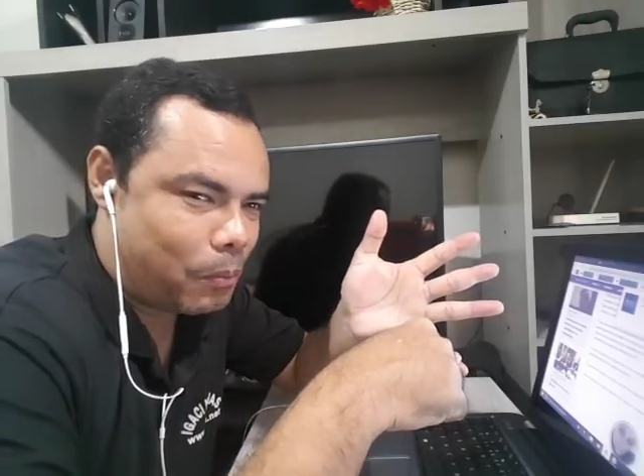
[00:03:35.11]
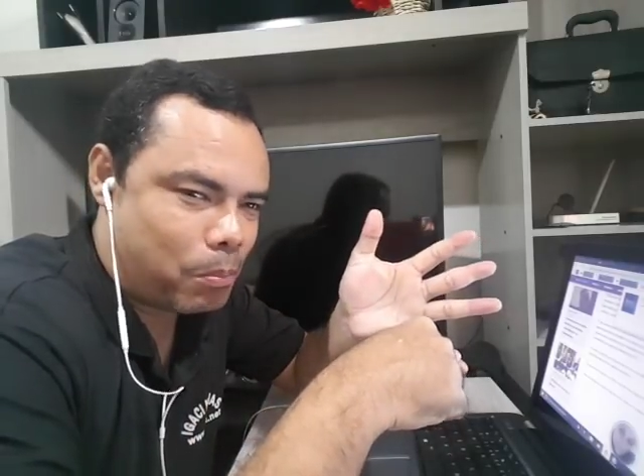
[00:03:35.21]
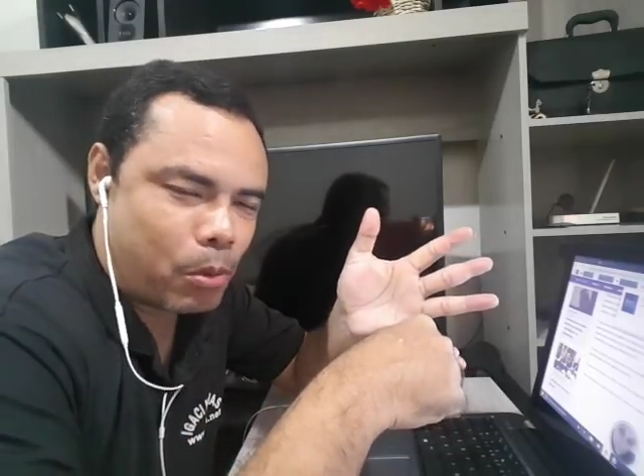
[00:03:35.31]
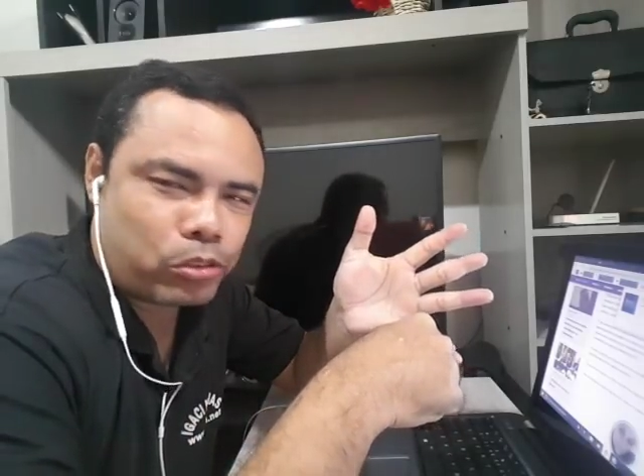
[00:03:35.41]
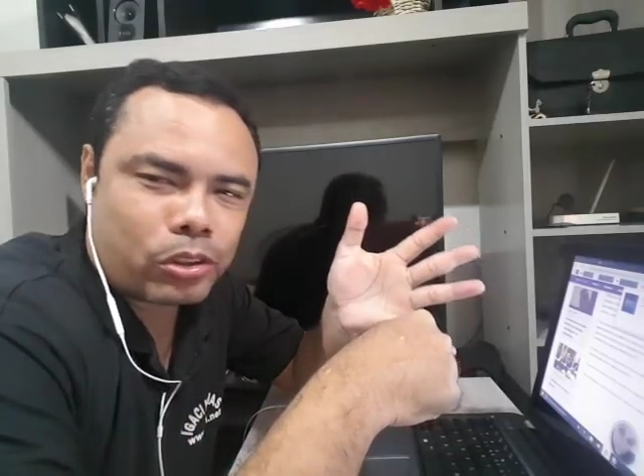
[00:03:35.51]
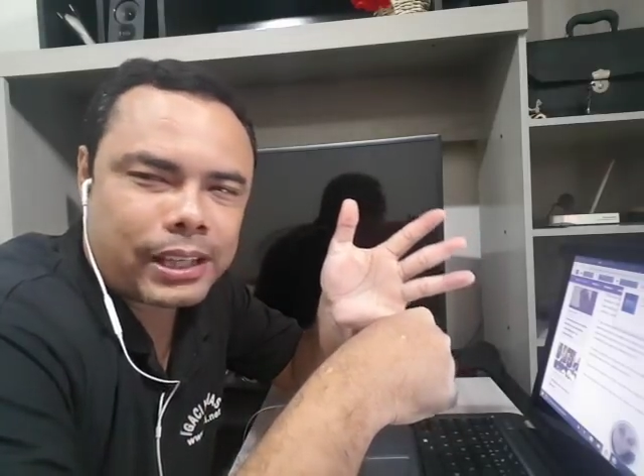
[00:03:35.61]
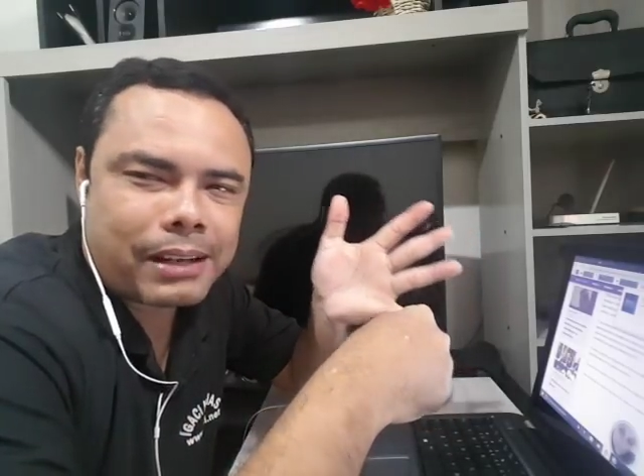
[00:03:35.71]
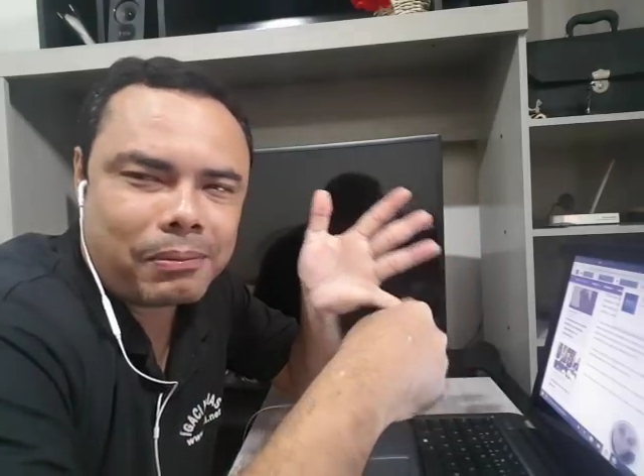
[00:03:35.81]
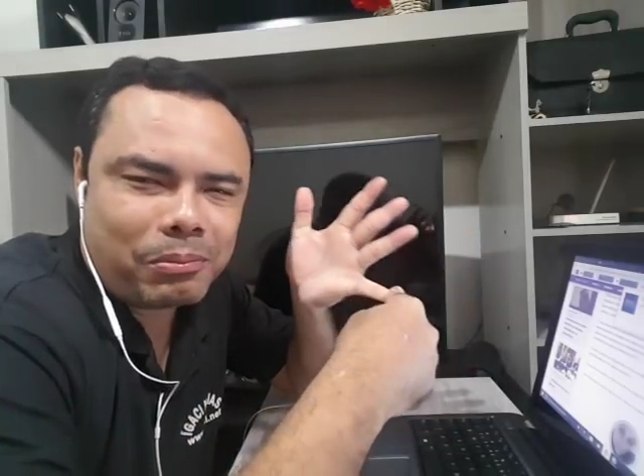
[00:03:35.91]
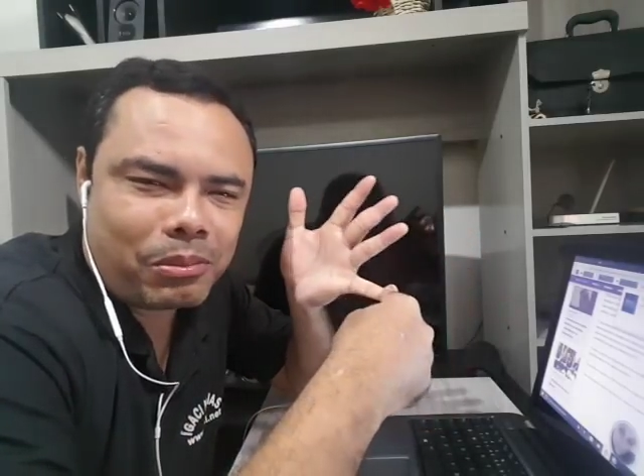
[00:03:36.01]

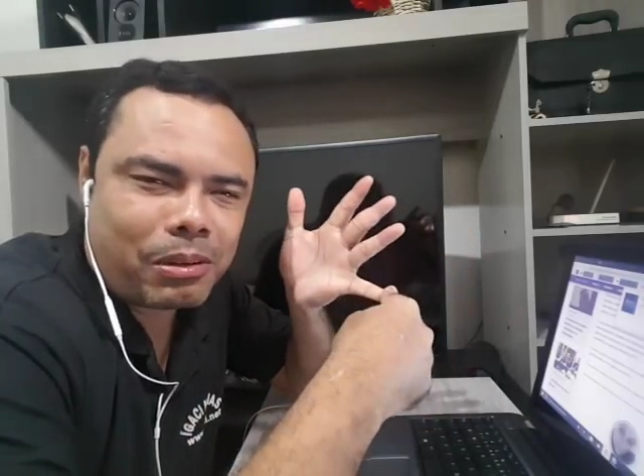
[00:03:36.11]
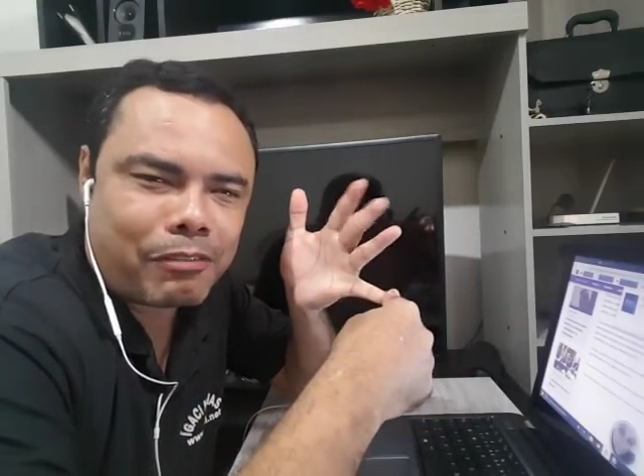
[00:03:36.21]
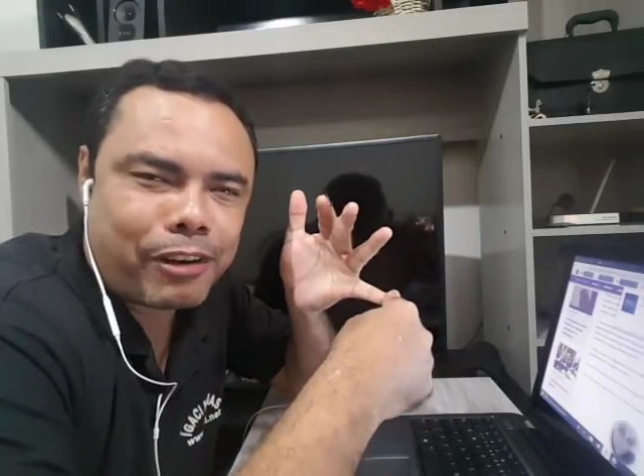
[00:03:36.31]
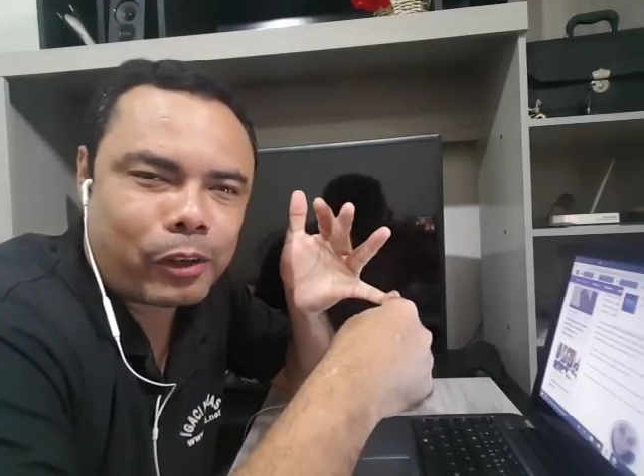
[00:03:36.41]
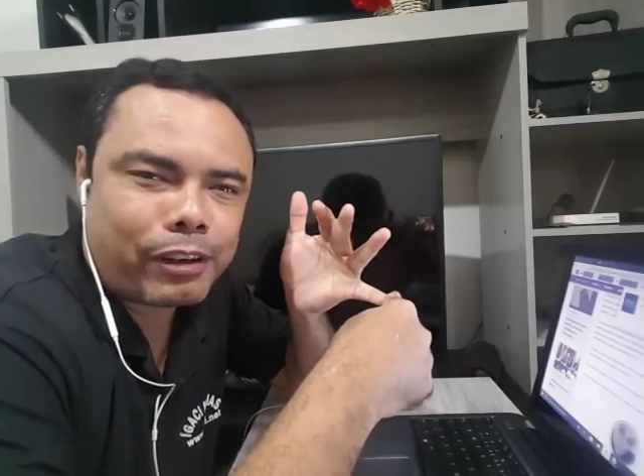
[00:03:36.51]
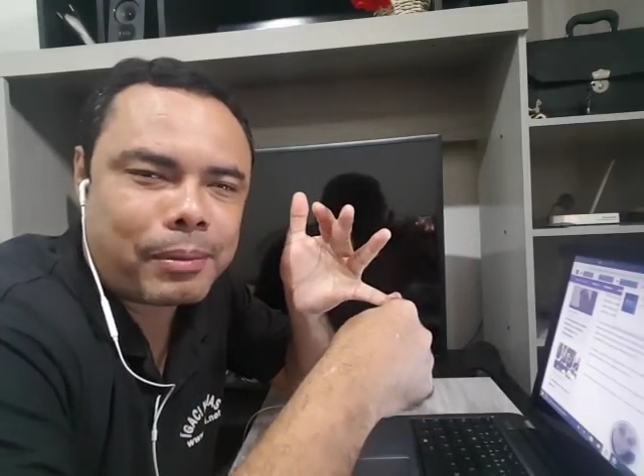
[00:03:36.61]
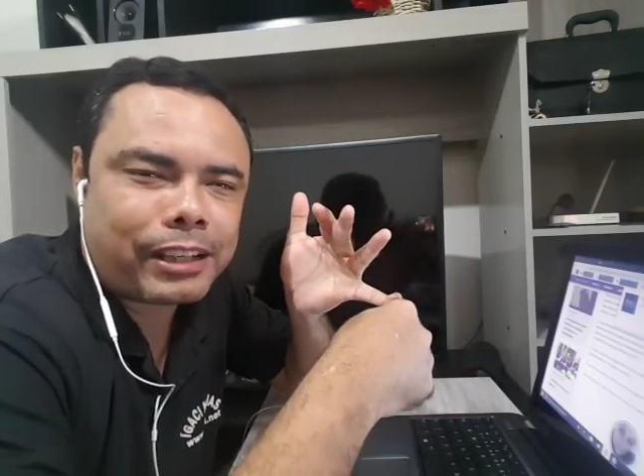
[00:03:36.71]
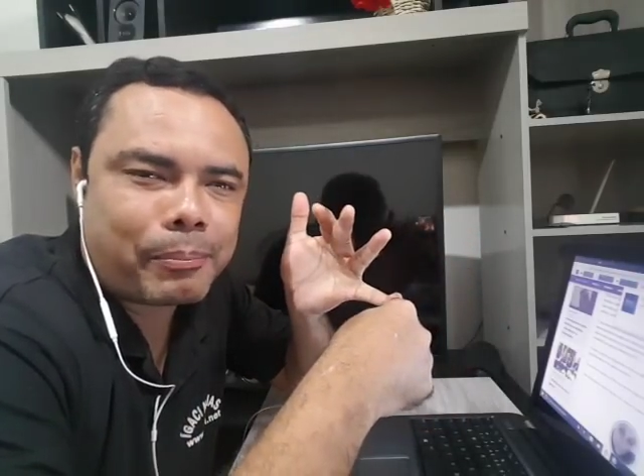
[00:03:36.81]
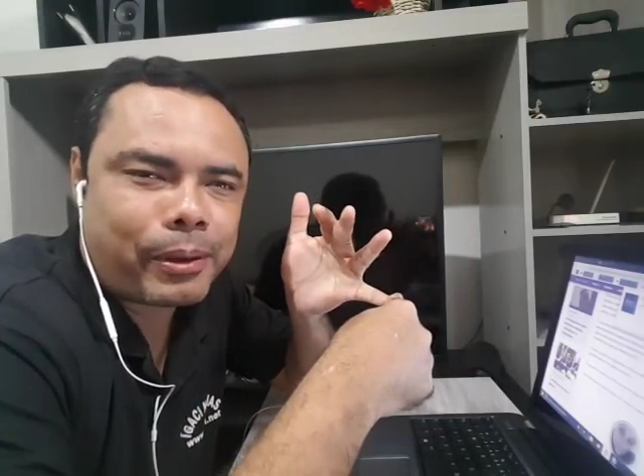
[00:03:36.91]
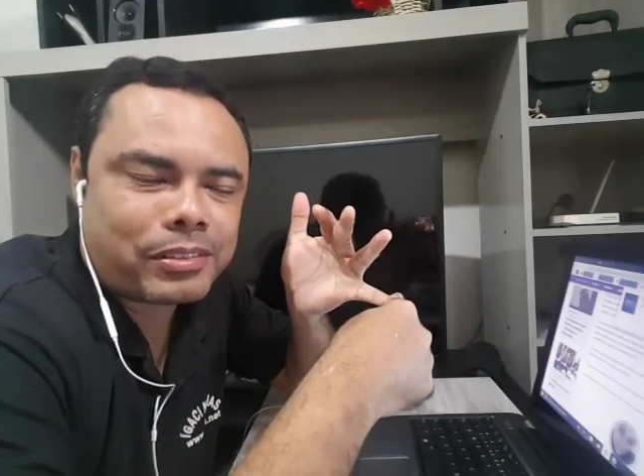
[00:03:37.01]
Bolsonaro falou que vai
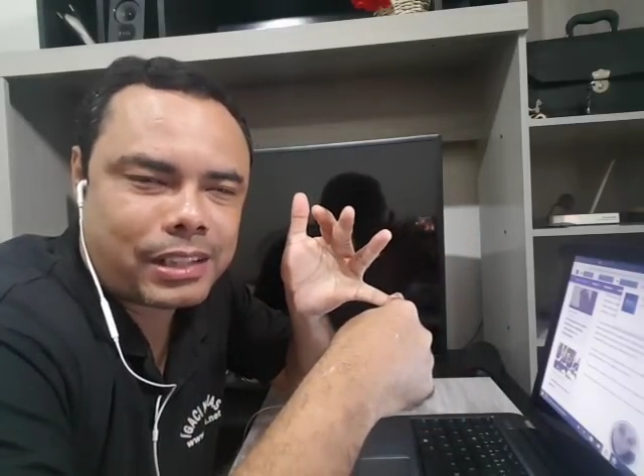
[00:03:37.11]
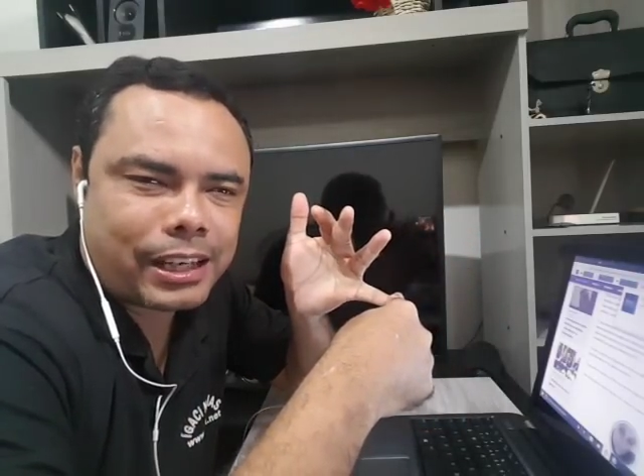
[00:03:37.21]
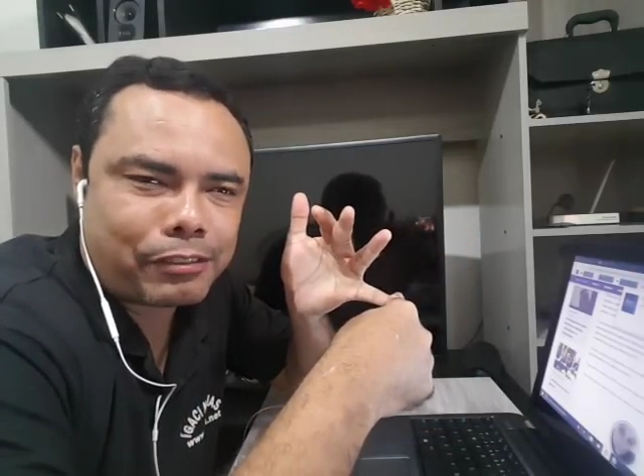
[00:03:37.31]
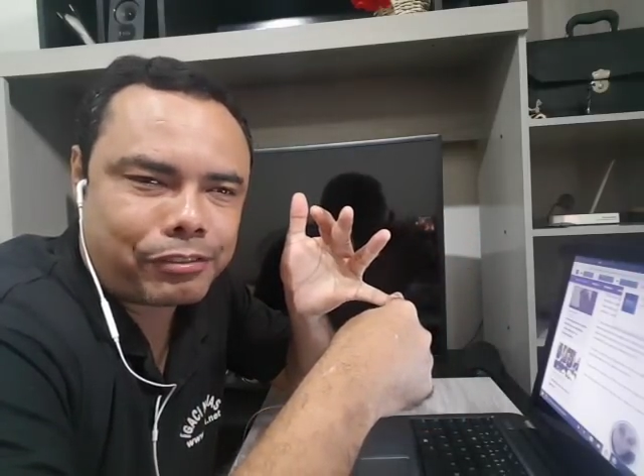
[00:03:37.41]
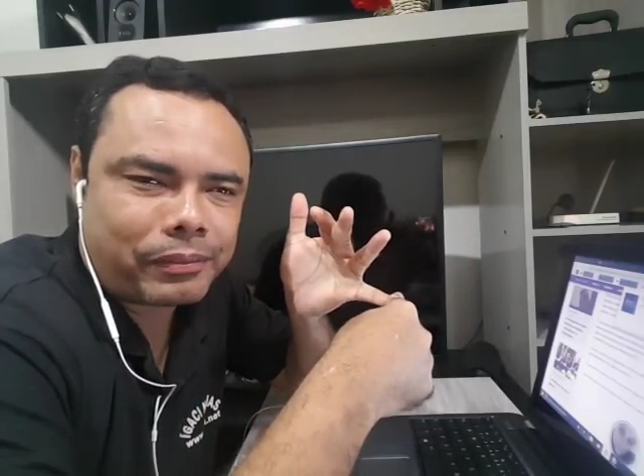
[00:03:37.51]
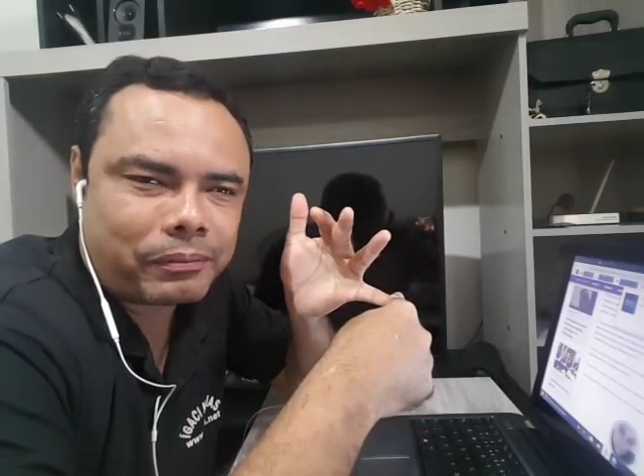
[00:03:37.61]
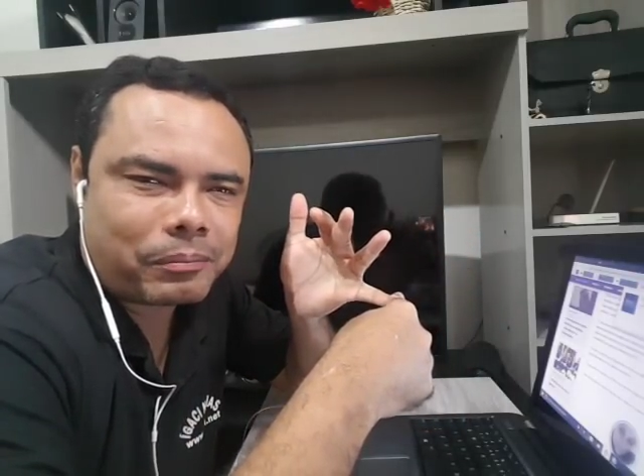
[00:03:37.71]
mandar ele para o STF.